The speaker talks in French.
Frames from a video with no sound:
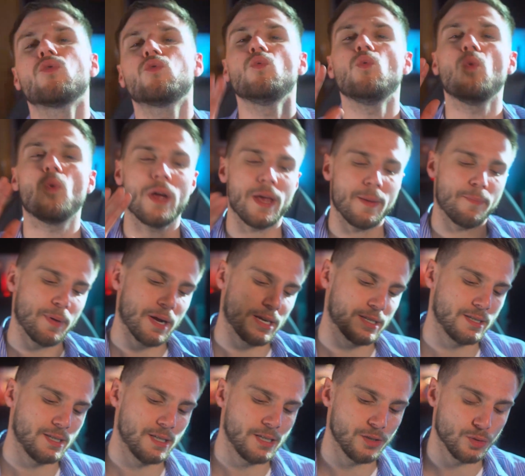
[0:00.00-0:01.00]
d'où est
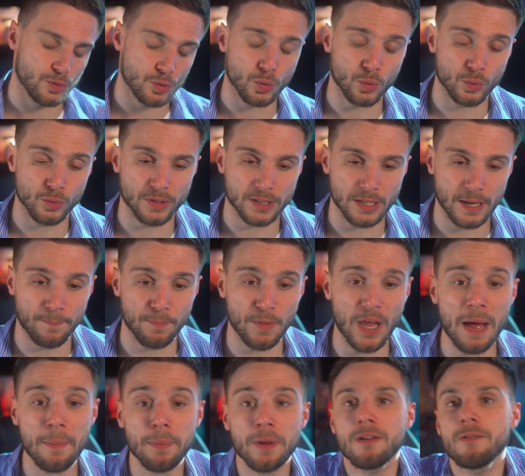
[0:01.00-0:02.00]
parti ce constat
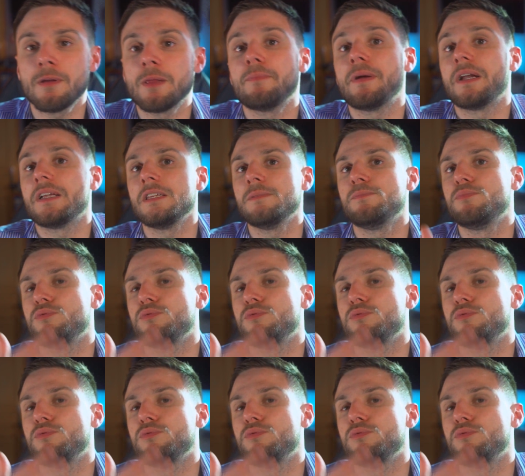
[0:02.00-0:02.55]
Après m'être baladé